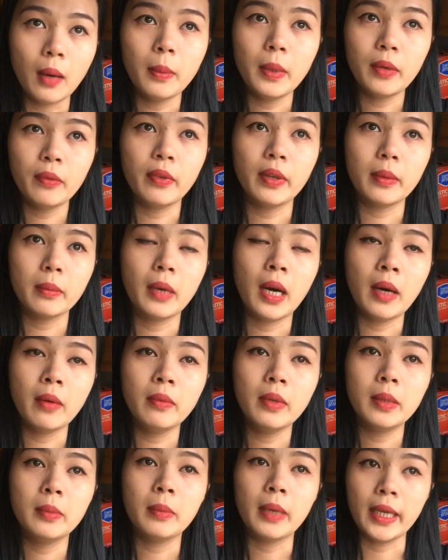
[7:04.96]
ở bên ở
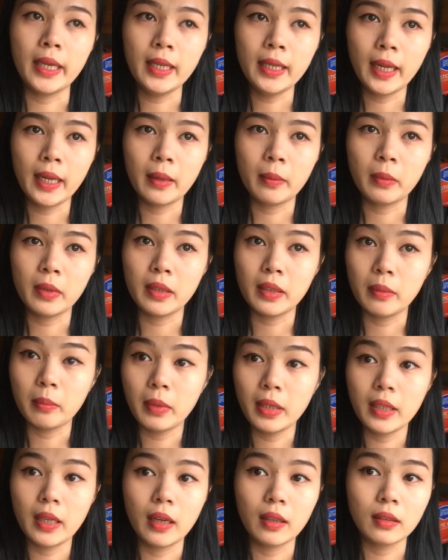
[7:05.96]
bên Mỹ này mà
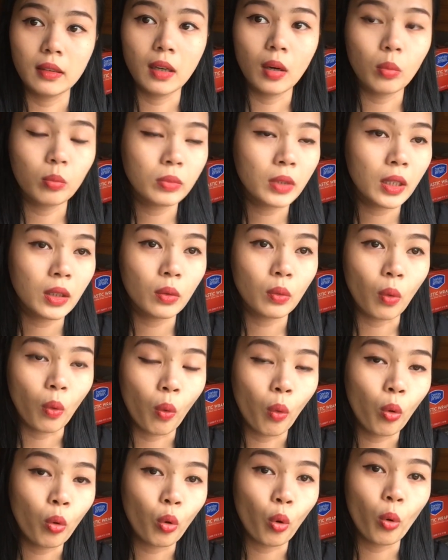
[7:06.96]
mình nhận được thông tin
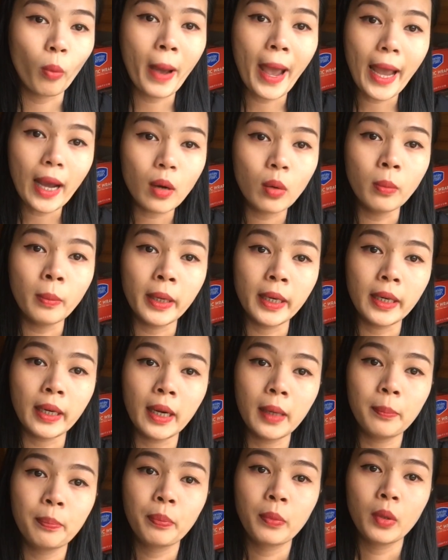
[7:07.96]
của của bác của mình đó